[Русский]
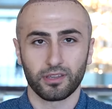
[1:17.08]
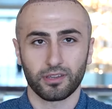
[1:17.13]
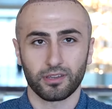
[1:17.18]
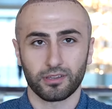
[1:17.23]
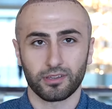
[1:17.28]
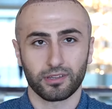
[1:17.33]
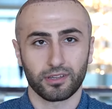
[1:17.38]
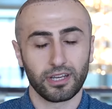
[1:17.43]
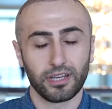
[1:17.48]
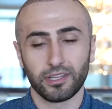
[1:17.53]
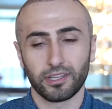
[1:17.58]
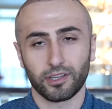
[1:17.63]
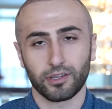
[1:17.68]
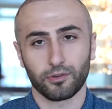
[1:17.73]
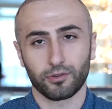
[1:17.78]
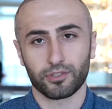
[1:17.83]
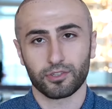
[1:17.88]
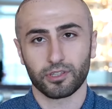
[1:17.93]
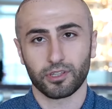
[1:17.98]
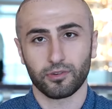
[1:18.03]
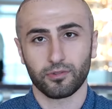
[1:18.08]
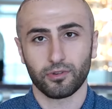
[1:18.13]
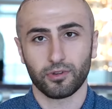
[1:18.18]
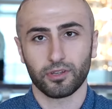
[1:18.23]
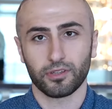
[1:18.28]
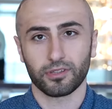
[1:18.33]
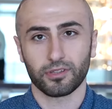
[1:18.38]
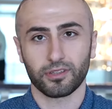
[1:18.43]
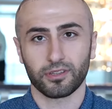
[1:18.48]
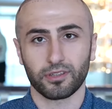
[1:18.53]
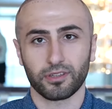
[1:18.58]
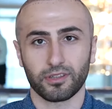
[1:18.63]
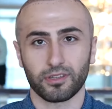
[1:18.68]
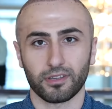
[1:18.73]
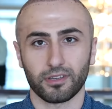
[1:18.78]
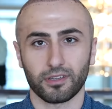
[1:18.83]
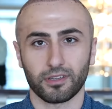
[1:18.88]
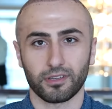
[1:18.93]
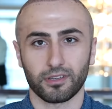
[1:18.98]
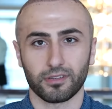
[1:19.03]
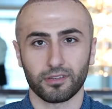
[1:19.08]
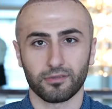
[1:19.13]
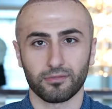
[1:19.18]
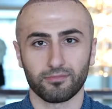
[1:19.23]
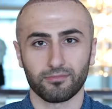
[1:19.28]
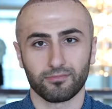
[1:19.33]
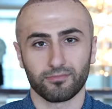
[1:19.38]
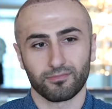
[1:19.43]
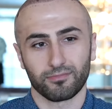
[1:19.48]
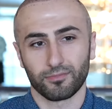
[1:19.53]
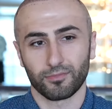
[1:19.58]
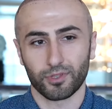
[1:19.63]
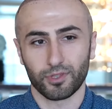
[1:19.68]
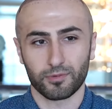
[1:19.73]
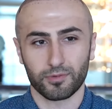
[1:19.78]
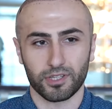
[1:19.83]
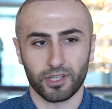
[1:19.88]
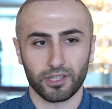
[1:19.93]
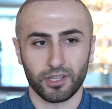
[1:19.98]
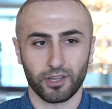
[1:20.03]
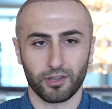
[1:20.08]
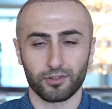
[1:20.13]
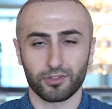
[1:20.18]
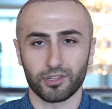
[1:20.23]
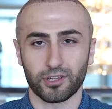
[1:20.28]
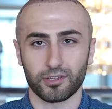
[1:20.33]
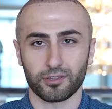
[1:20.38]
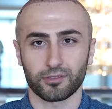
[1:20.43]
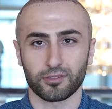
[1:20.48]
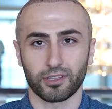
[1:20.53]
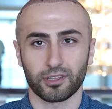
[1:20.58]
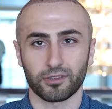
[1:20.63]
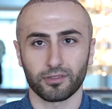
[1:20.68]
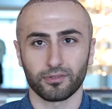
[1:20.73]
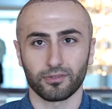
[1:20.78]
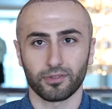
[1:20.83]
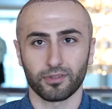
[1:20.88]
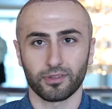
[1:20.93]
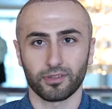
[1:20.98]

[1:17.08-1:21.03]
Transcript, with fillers: Э, клиникой очень доволен. Э, будем ждать хороших результатов.